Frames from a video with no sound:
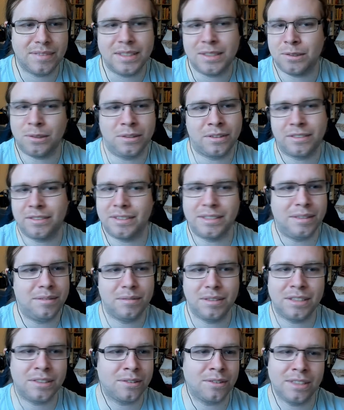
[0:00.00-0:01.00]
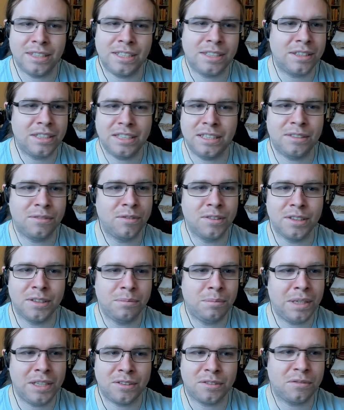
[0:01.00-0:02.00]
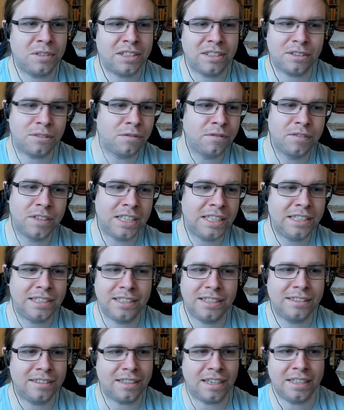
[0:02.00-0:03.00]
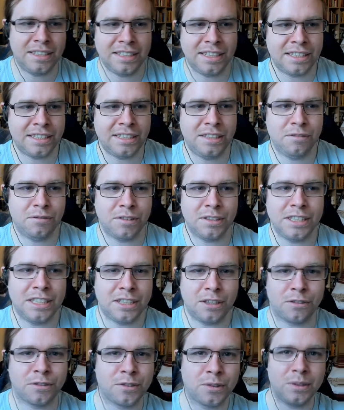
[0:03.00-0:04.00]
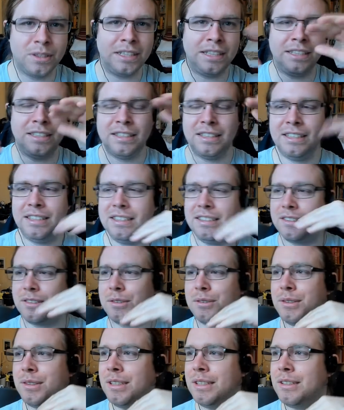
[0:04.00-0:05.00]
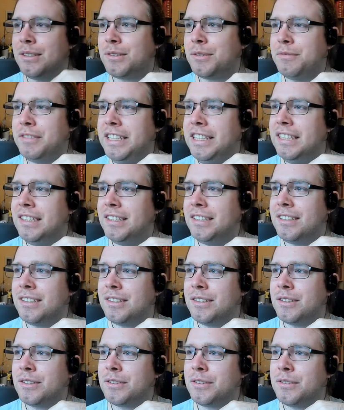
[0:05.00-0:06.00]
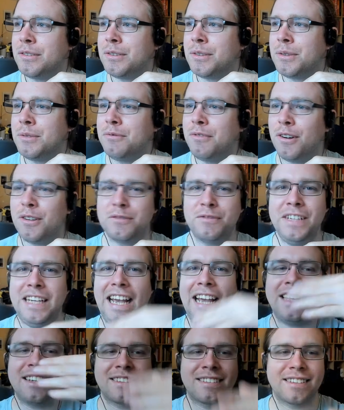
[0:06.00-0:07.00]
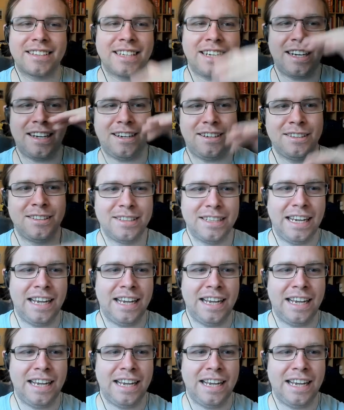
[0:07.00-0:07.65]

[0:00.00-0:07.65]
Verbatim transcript: trotzdem. Also ich, ich würde bei sowas auf ein richtiges Adjektiv und nicht auf so eine, so, so wie so, so ein Wort wie extra.